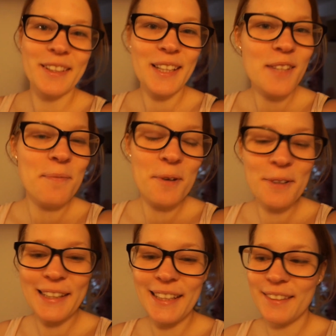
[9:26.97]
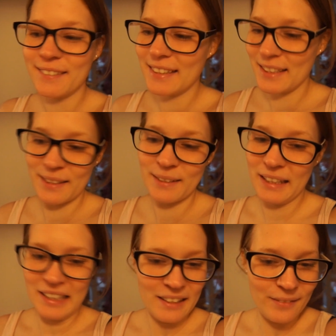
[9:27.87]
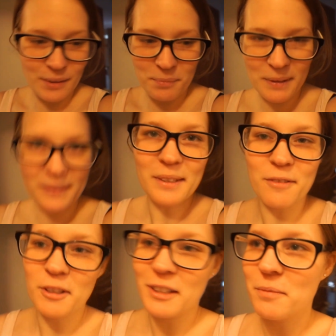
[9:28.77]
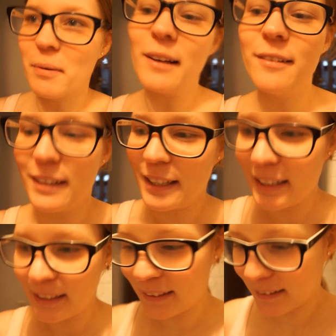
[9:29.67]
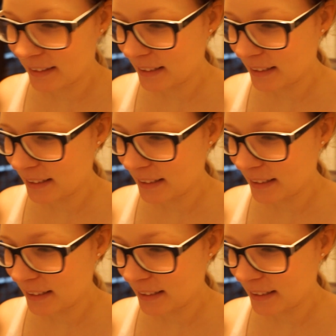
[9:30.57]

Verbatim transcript: ganz pünktlich und ich werde mich jetzt einfach in die Badewanne legen.